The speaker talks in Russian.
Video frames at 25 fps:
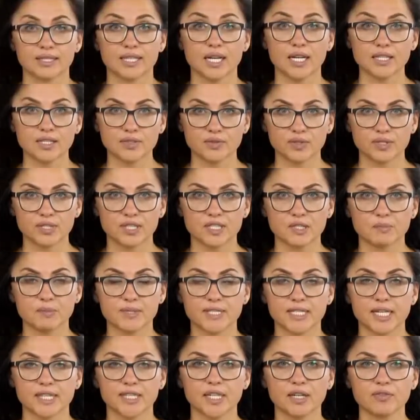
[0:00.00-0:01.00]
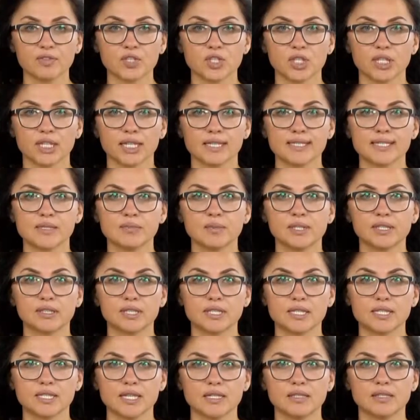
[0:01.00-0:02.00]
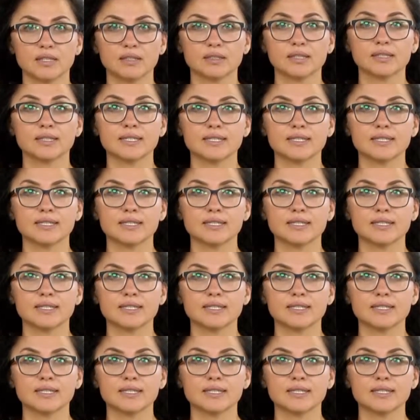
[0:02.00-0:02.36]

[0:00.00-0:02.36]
Здравствуйте. С пострадавших от землетрясения